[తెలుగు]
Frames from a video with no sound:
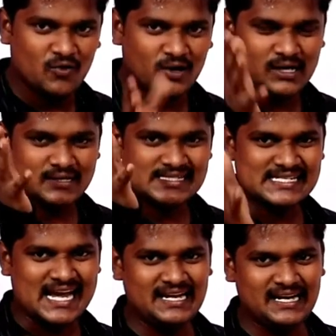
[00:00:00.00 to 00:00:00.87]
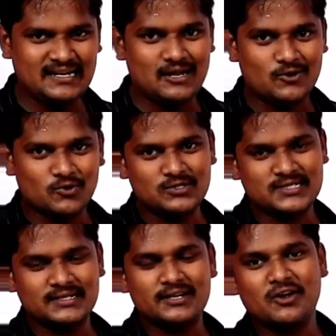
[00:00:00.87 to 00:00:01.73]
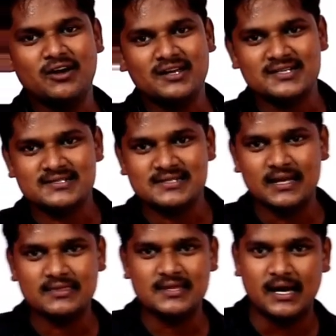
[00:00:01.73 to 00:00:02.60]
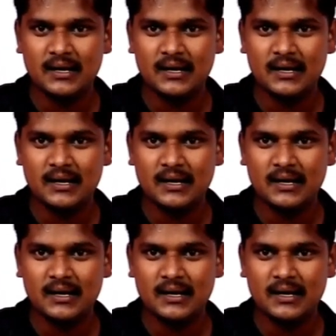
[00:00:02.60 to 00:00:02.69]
ఒక స్టాండర్డ్ రూల్స్ అండ్ రెగ్యులేషన్స్ కింద